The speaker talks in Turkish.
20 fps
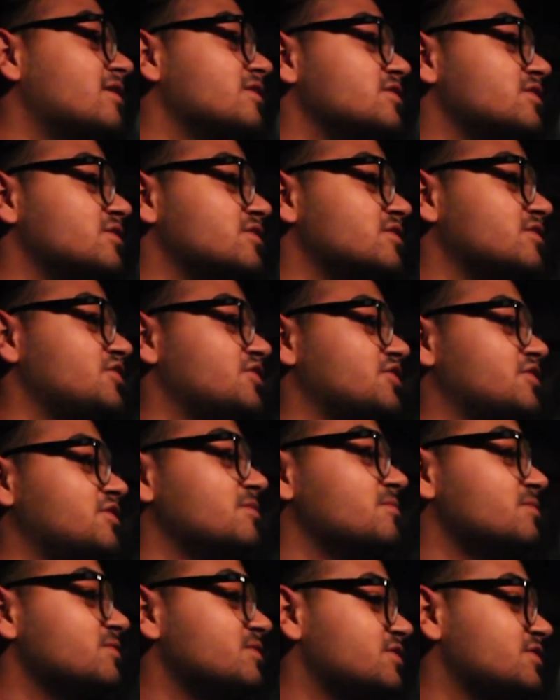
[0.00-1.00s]
hızlı hızlı
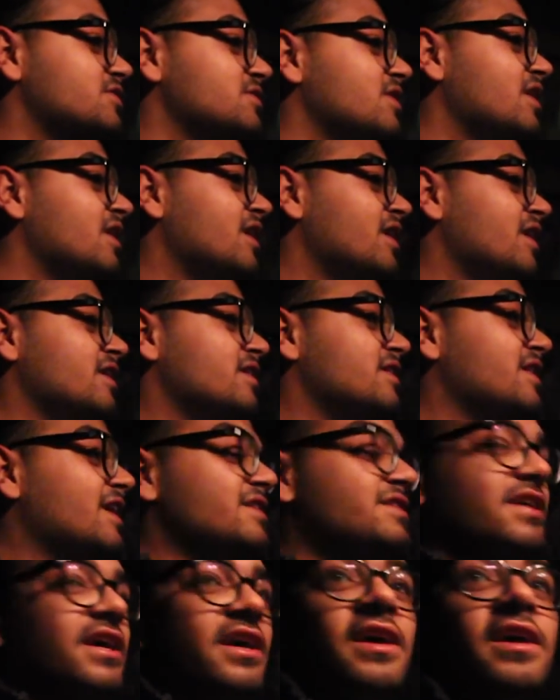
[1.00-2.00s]
çıktığımız için.
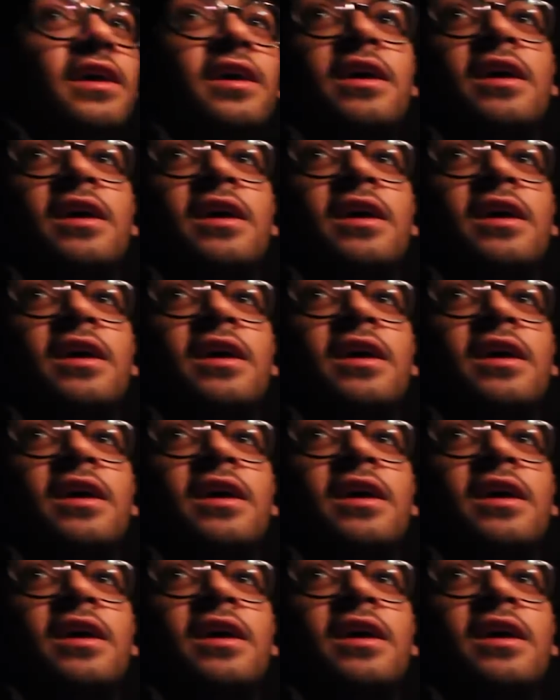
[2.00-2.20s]
Neyse.